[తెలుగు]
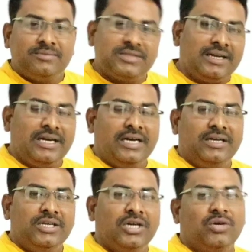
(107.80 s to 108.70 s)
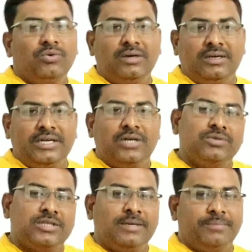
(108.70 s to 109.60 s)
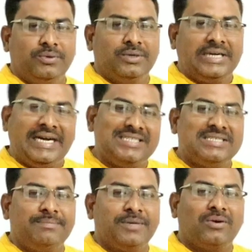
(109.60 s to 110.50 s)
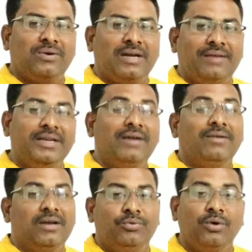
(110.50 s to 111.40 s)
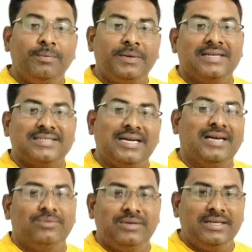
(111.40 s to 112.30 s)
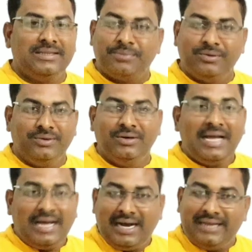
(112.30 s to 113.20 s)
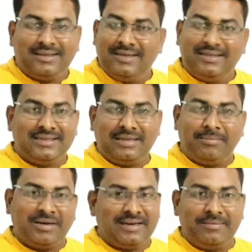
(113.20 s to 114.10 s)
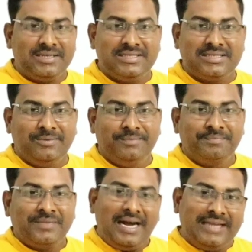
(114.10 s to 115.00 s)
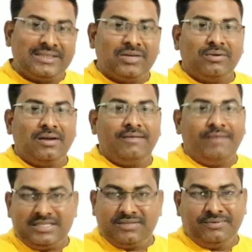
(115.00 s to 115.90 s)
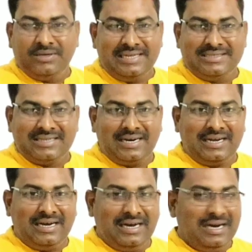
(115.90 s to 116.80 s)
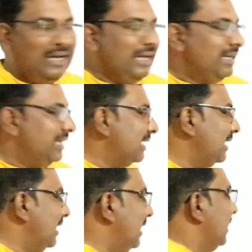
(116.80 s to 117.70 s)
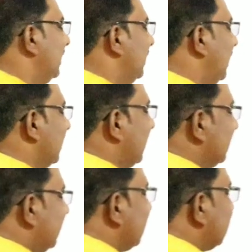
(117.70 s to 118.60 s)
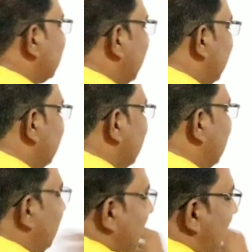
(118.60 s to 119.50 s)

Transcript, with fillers: చాలా ఎక్కువ ఎక్కువసేపు కథ చెప్పినా కూడా వినేవాళ్ళు ఓపిక సహనం ఉండేది ఇప్పుడు అంత లేదు కదా మనం గమనించాము అంతా కూడా ఫాస్ట్ ఫుడ్ కల్చర్ లాగా ఇక్కడ ఆ కథానికి తయారైంది ఇక్కడ మనం